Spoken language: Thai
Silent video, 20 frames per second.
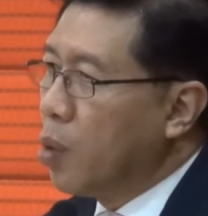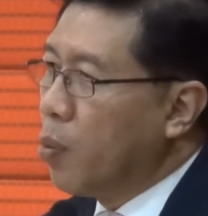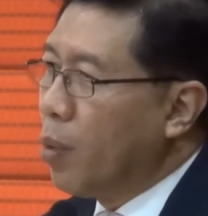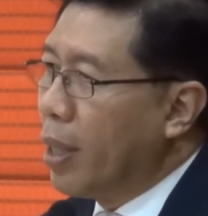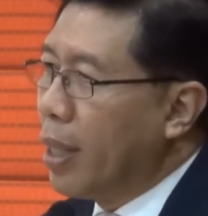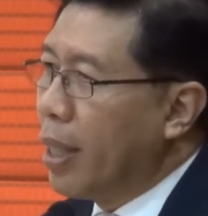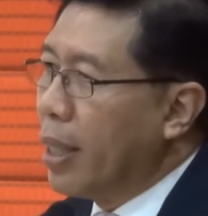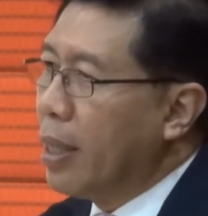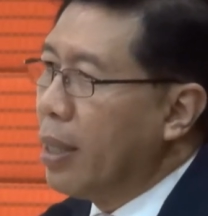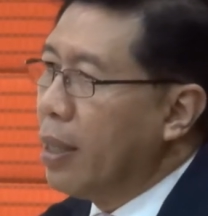จน
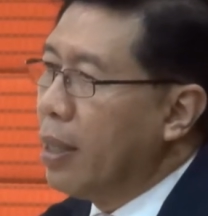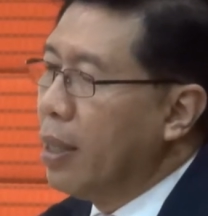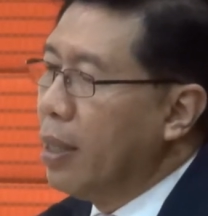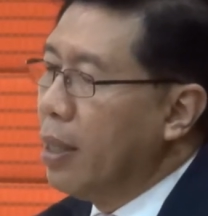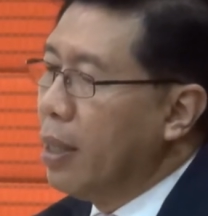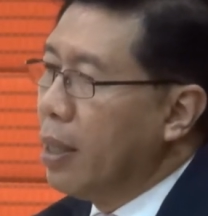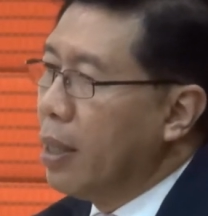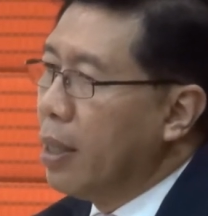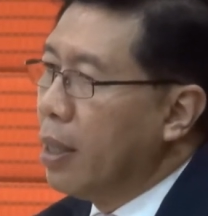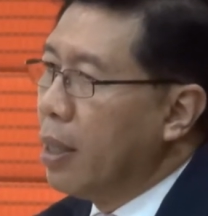วันนี้
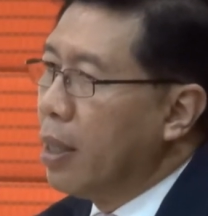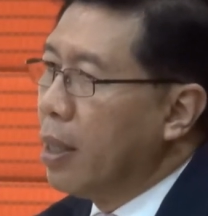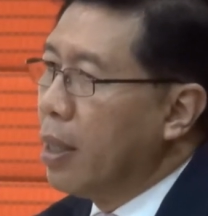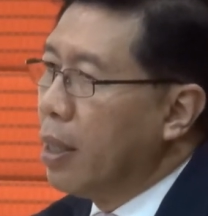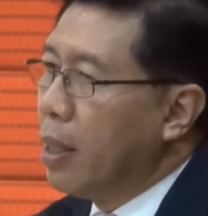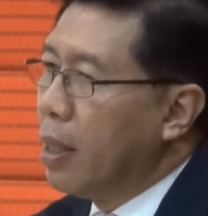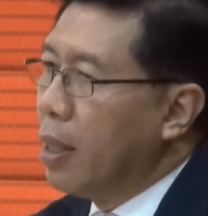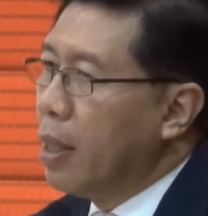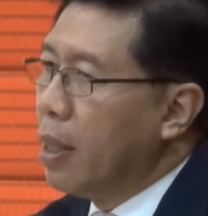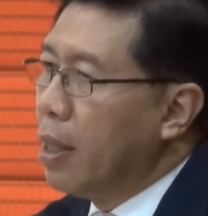
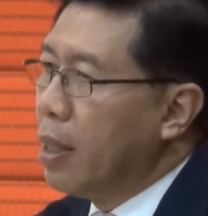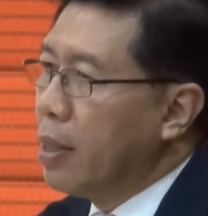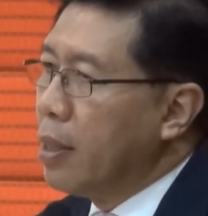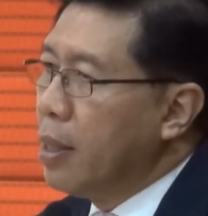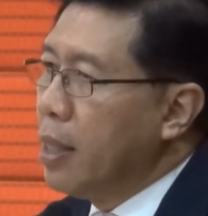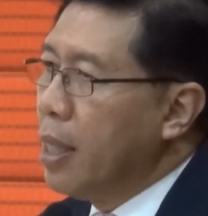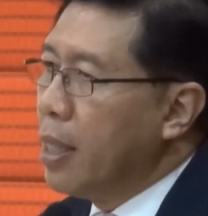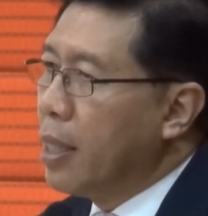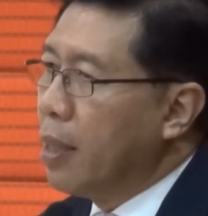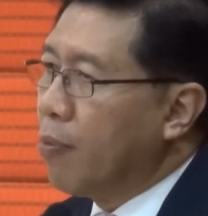
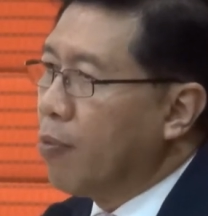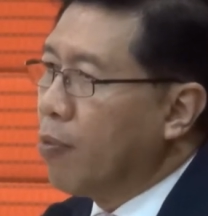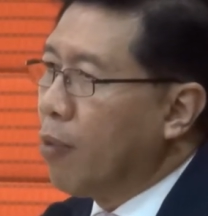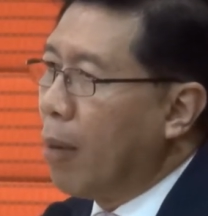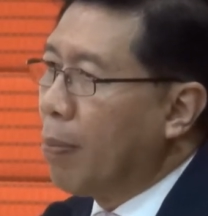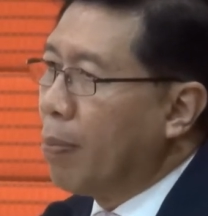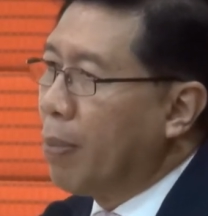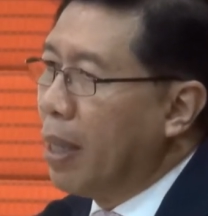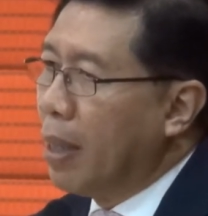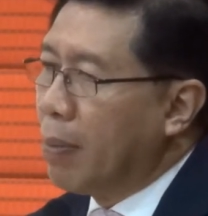
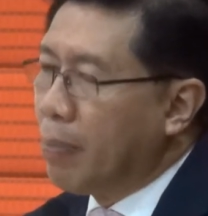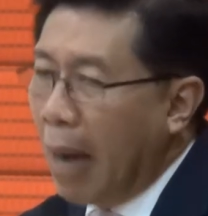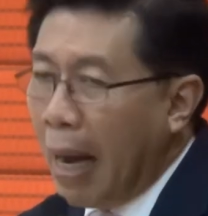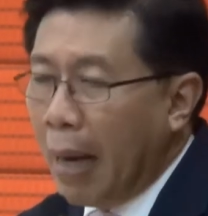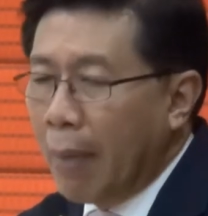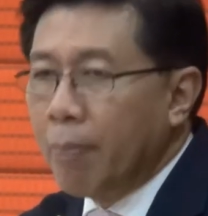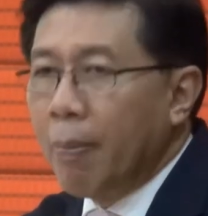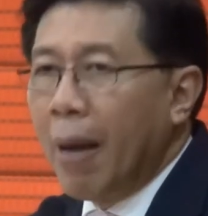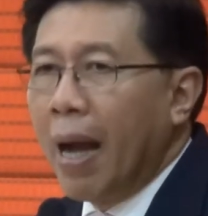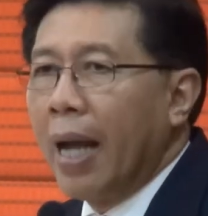20 กว่าปี
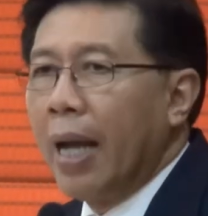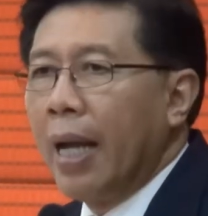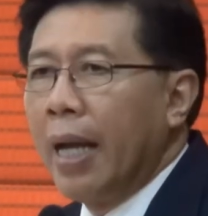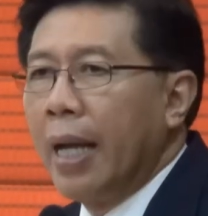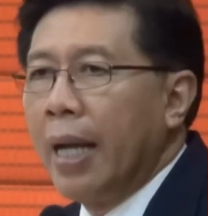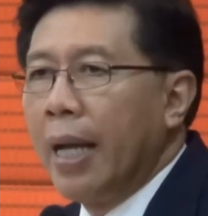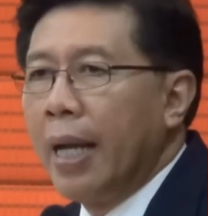ผ่านไป